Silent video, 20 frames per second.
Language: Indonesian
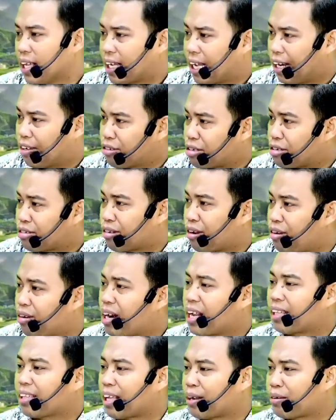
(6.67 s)
Kalau
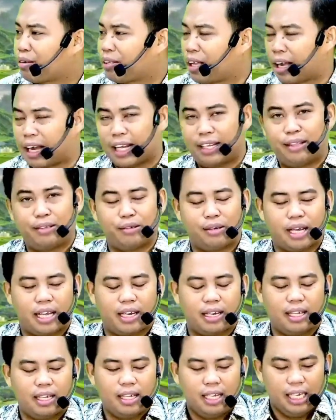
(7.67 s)
seseorang takut akan Tuhan,
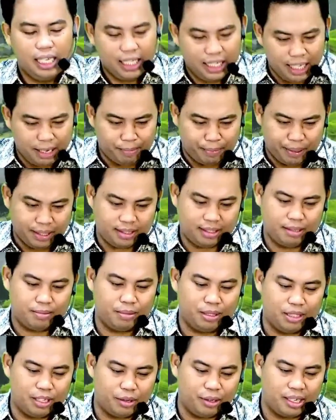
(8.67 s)
dia pasti
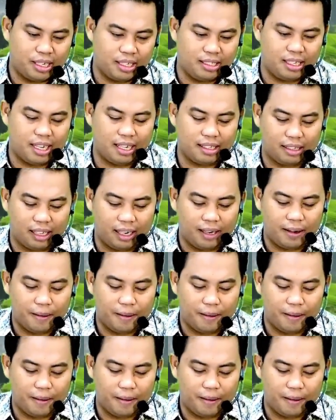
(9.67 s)
menjauhi kejahatan.